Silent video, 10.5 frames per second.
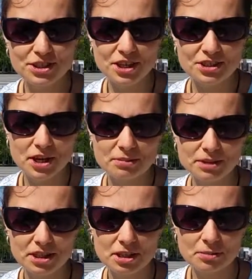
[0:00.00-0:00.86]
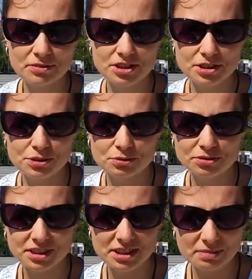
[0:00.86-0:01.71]
Dzisiaj chciałam kilka powiedzieć
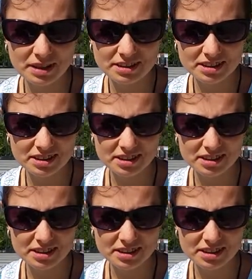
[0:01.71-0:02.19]
słów na temat